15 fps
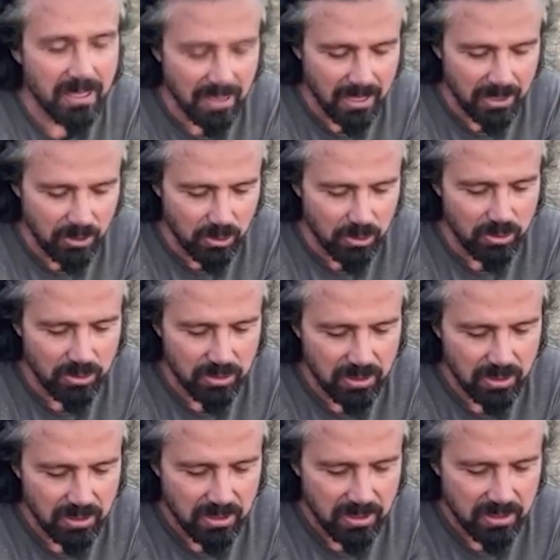aynı gün
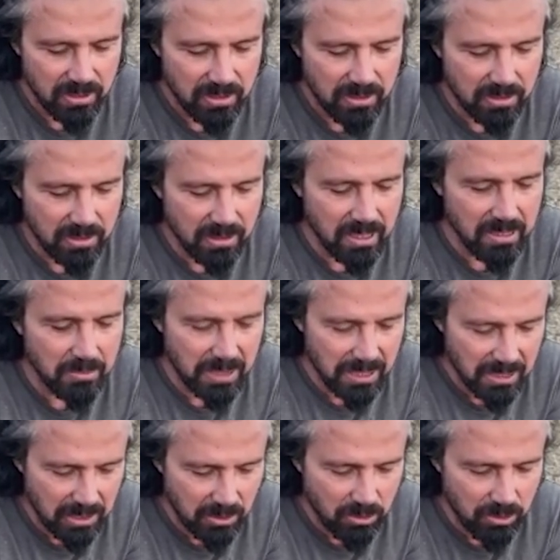e, ayırmak
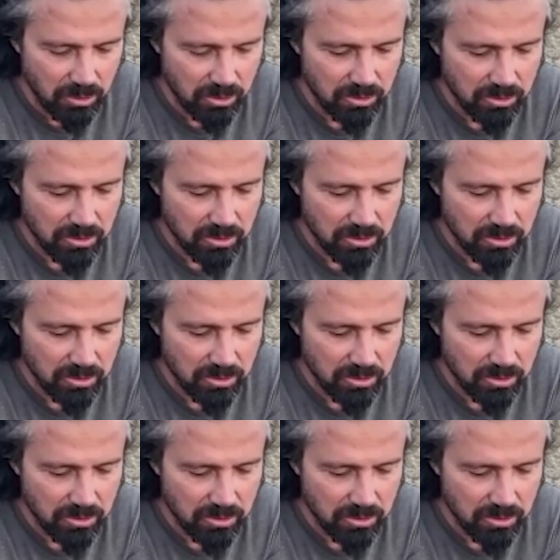gerekiyor.